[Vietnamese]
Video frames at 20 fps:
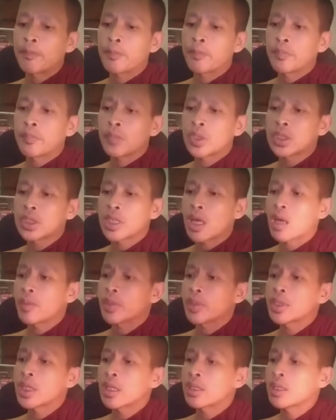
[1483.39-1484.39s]
phải
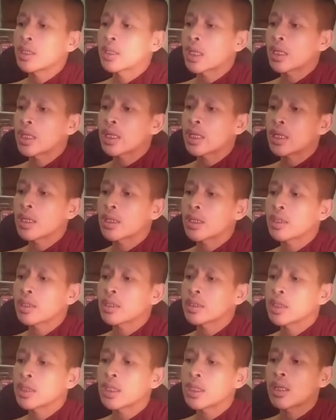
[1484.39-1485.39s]
chịu thì thà này cật rương
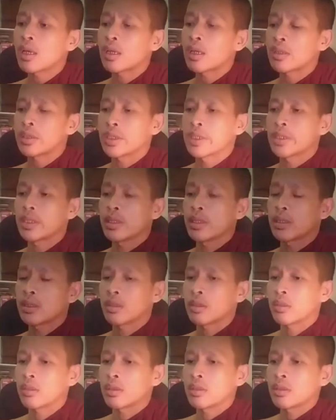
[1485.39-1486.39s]
chiết ọt vậy thì
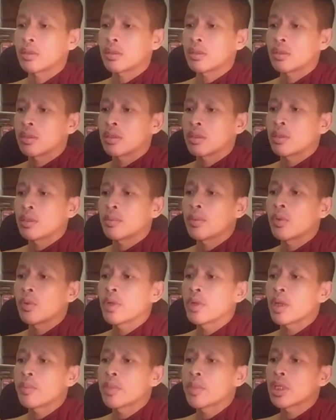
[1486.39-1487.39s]
cụ này
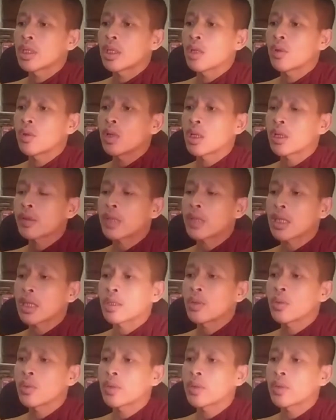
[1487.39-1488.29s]
miền khluôn nó xa thuộc à